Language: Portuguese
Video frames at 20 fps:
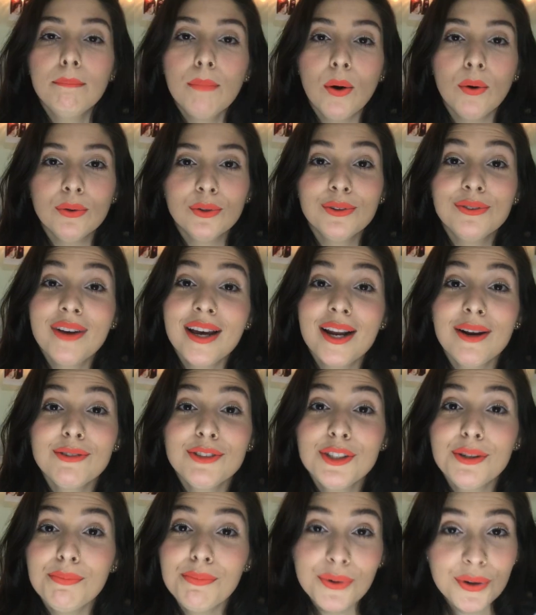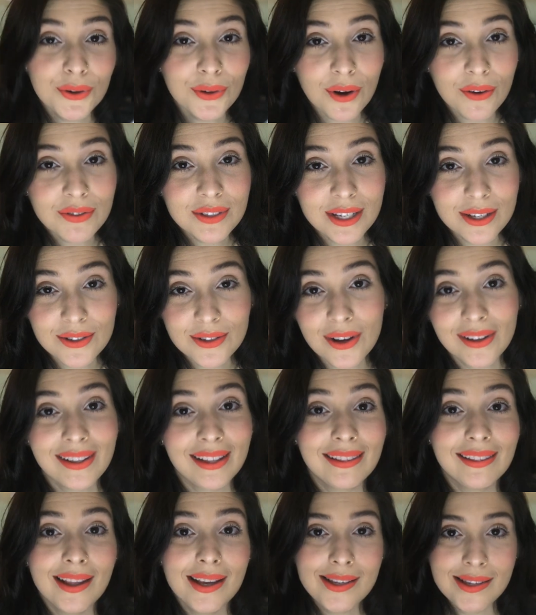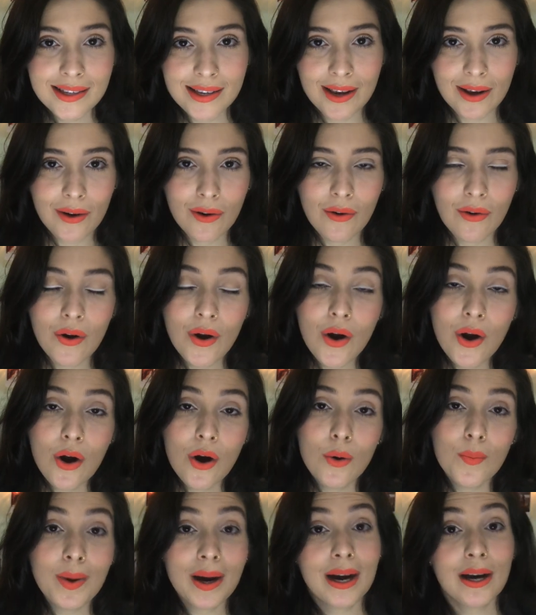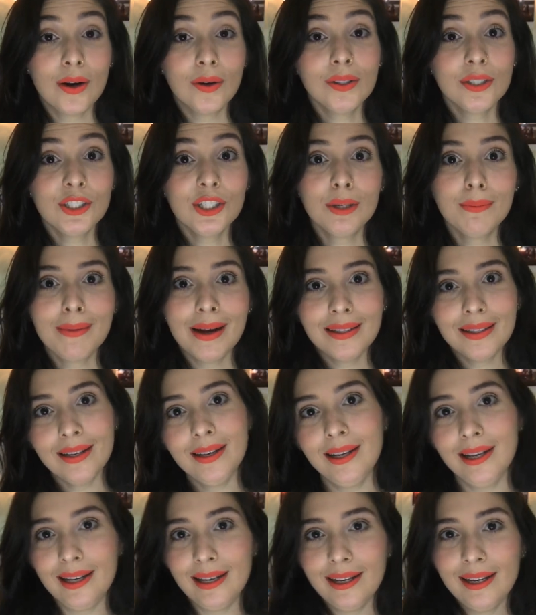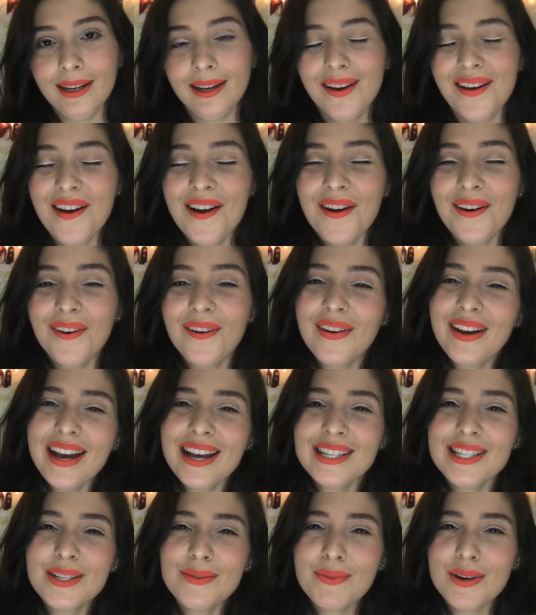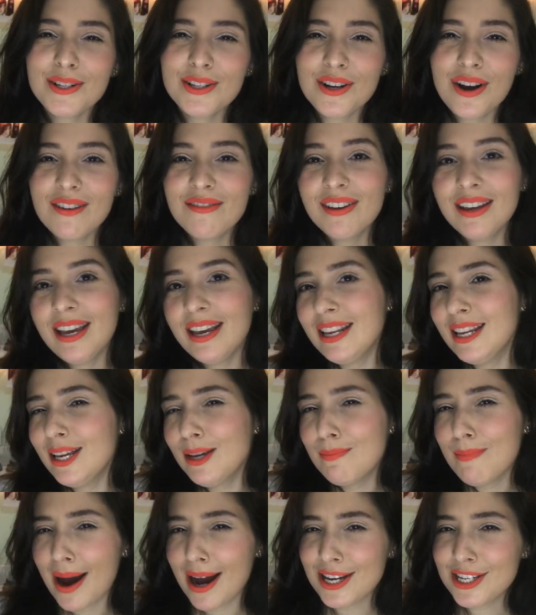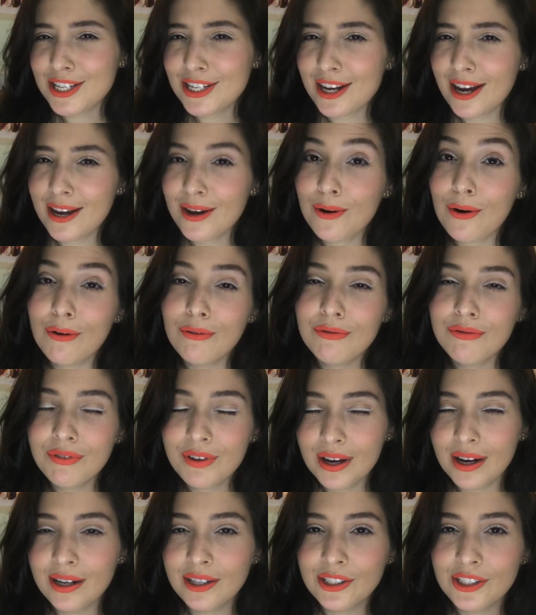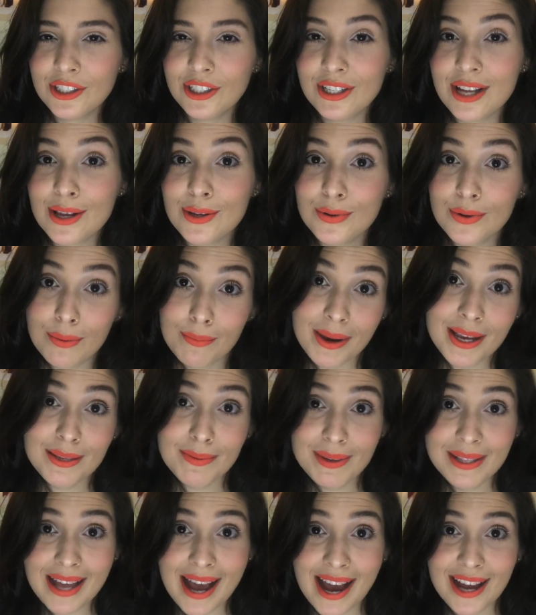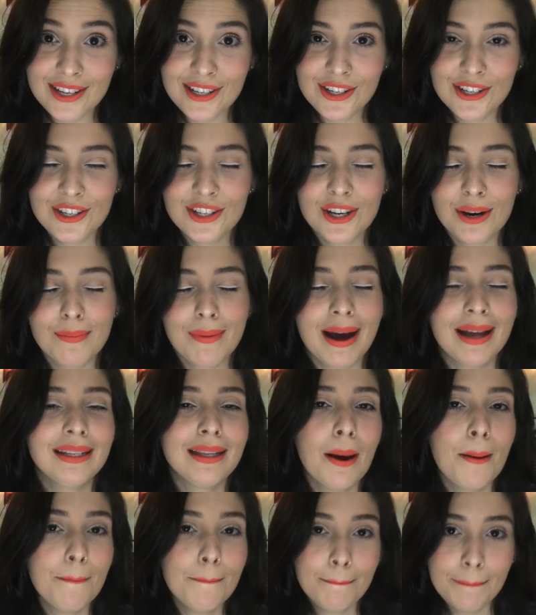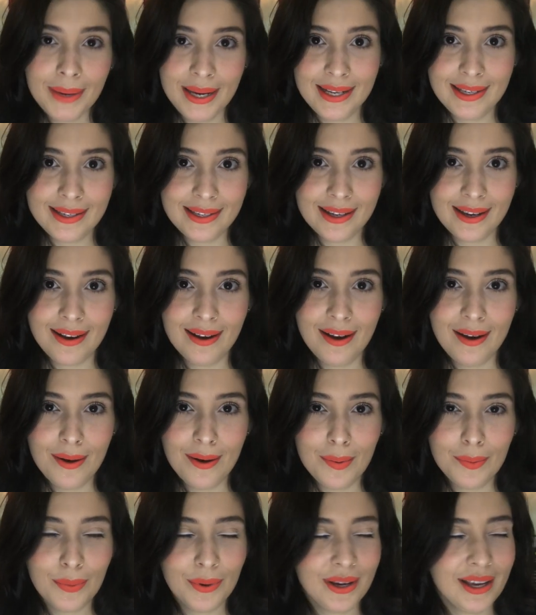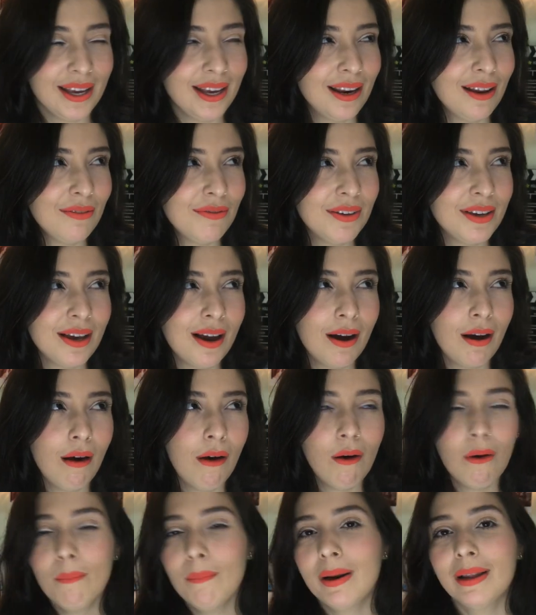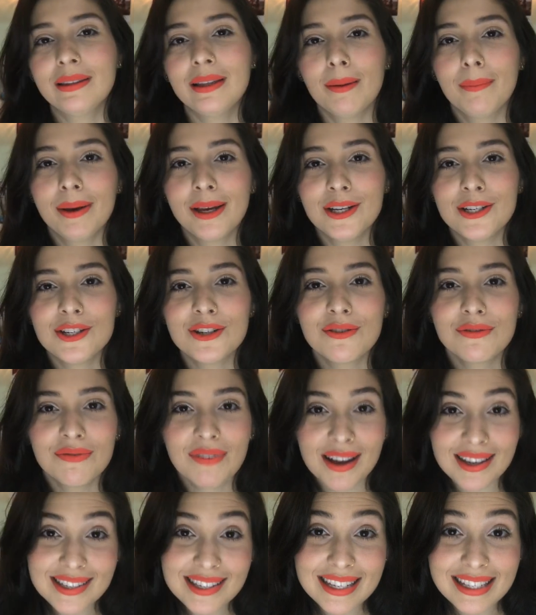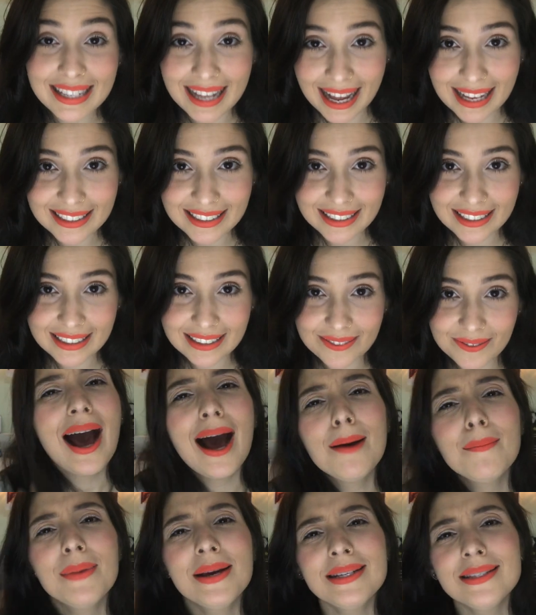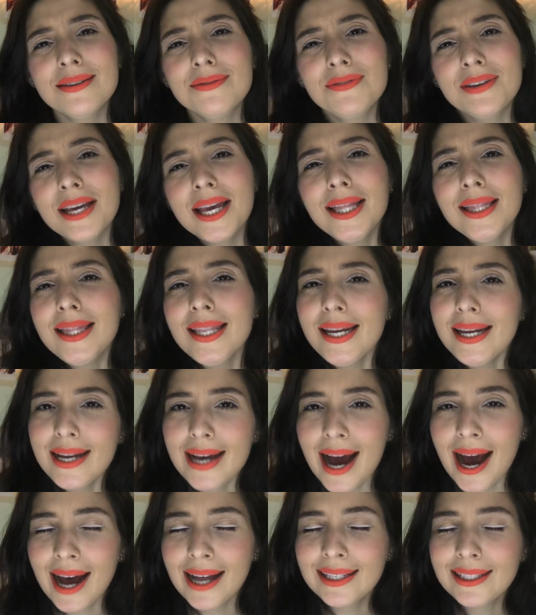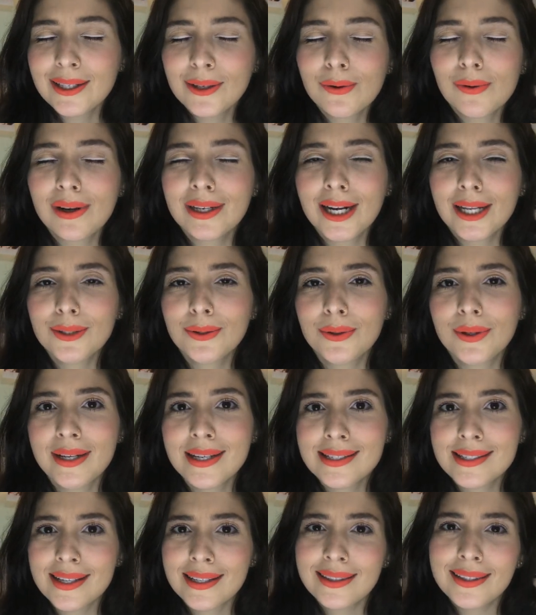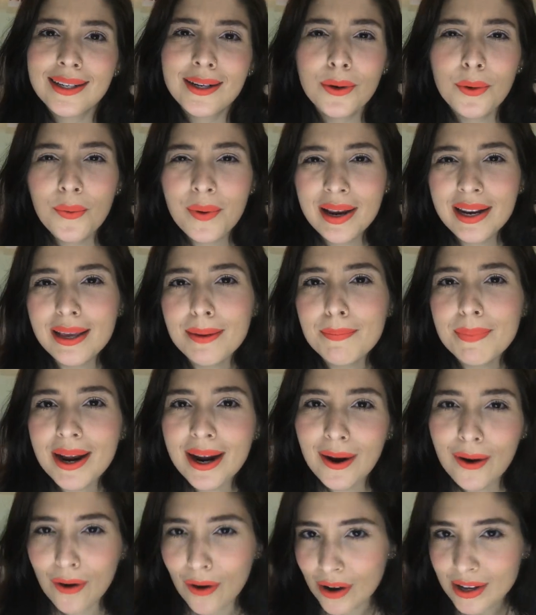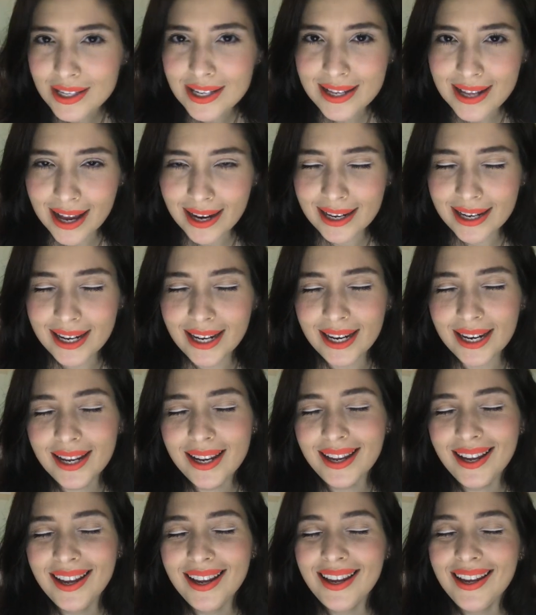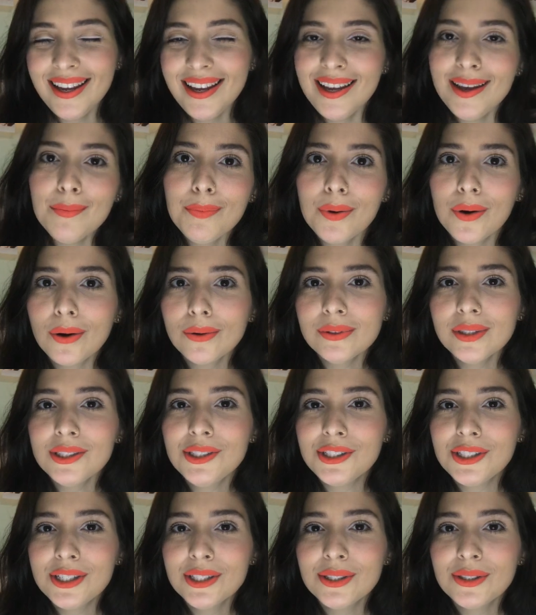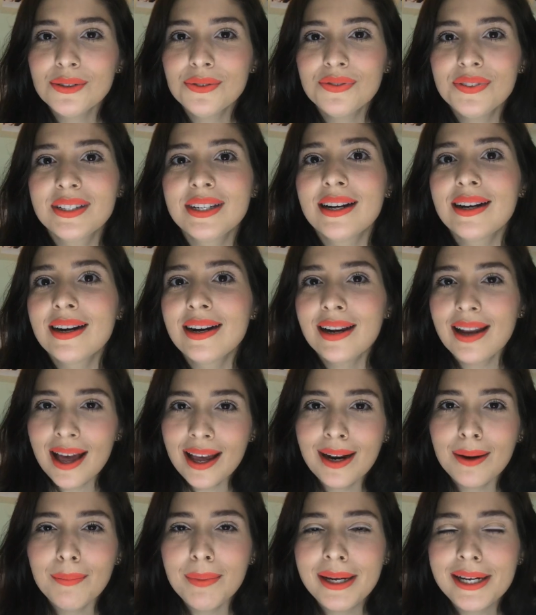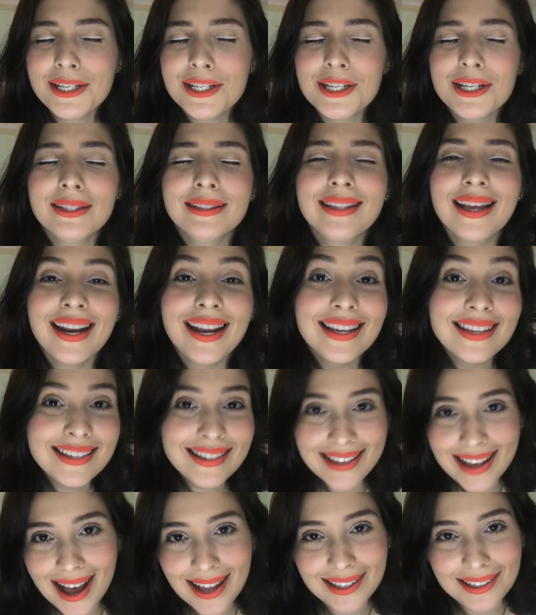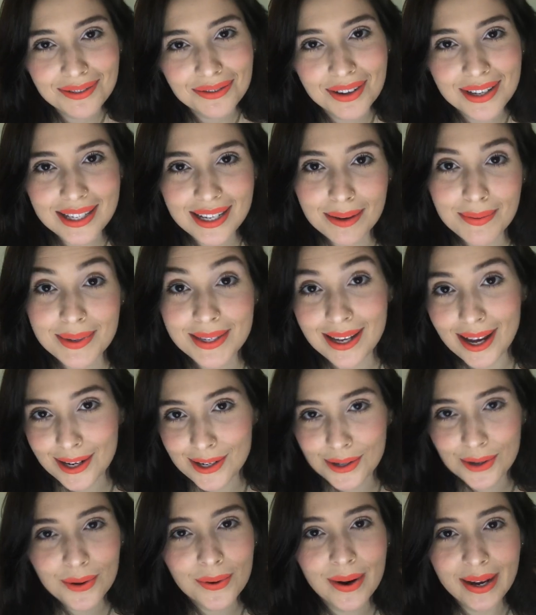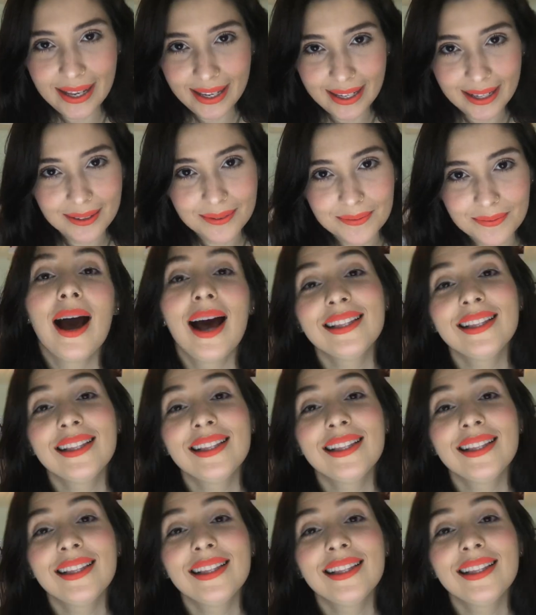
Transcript: Bom, no verão de 1985, uma garota chamada Lily conhece uma jovem enigmática e confiante da sua mesma idade chamada Mesa, por quem ela fica completamente fascinada. A Mesa fica intrigada com a natureza tranquila e precoce da Lily e por conta disso fica claramente interessada em fazer amizade com ela.